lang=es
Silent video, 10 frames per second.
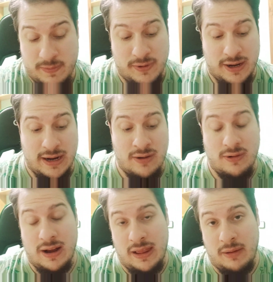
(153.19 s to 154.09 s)
Porque
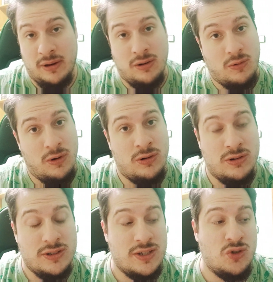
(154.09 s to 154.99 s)
claro, cada vez los
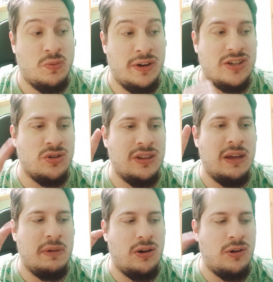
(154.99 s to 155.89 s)
juegos se supone que son
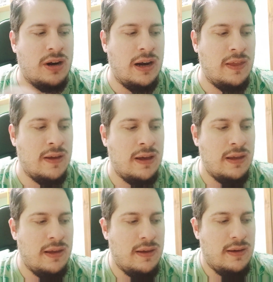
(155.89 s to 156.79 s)
de mejor calidad.